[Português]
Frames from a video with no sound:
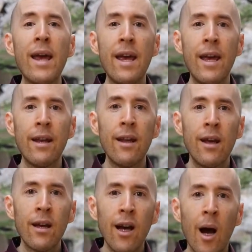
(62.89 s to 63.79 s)
eu
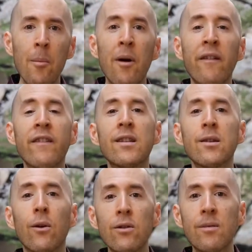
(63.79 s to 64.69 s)
entrei, peguei meus
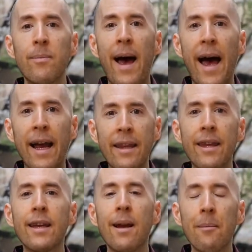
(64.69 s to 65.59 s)
resultados de
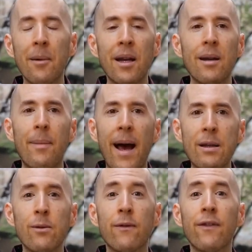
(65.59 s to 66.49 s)
volta, pensando
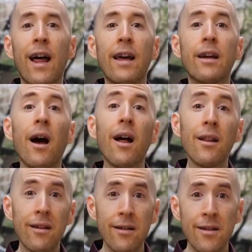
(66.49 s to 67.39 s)
que vou passar com
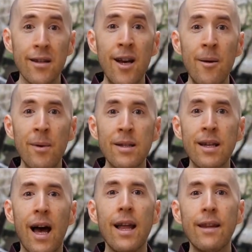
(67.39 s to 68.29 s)
louvor porque
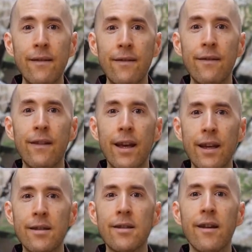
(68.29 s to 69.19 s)
vivo como um
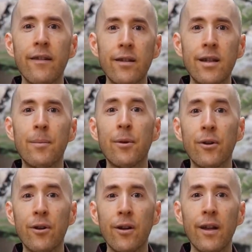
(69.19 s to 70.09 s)
estilo de vida
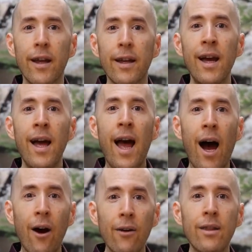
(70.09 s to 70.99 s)
saudável
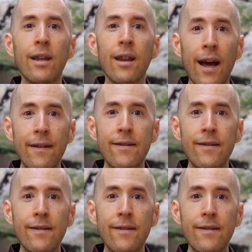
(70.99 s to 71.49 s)
estereotipado.